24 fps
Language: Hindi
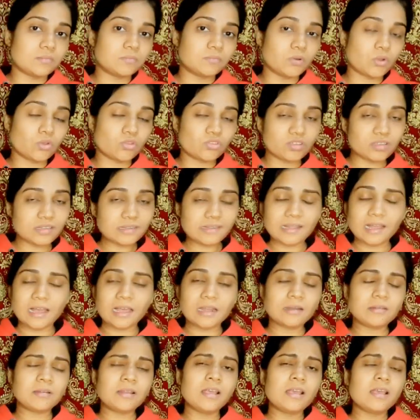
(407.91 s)

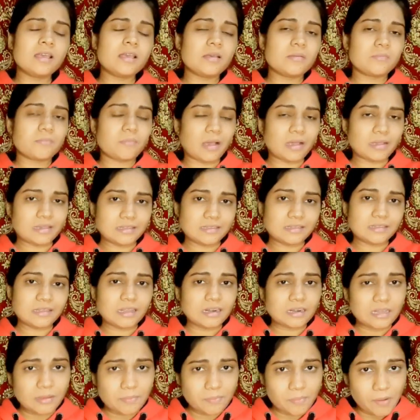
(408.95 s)
बलूचिस्तान
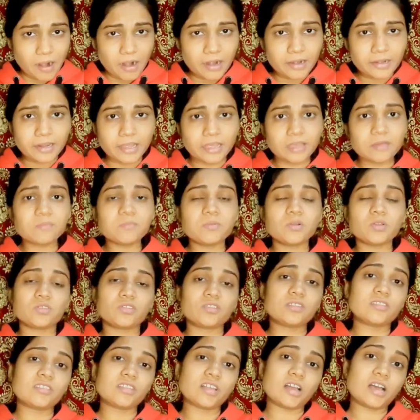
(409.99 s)
पाकिस्तान का पार्ट है
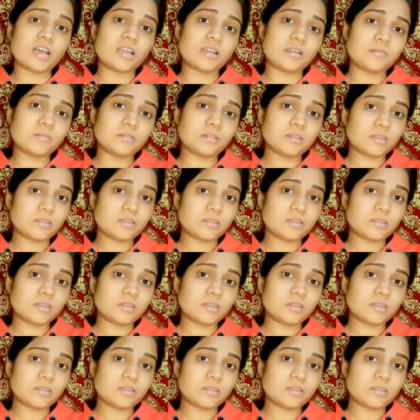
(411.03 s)
बलूचिस्तान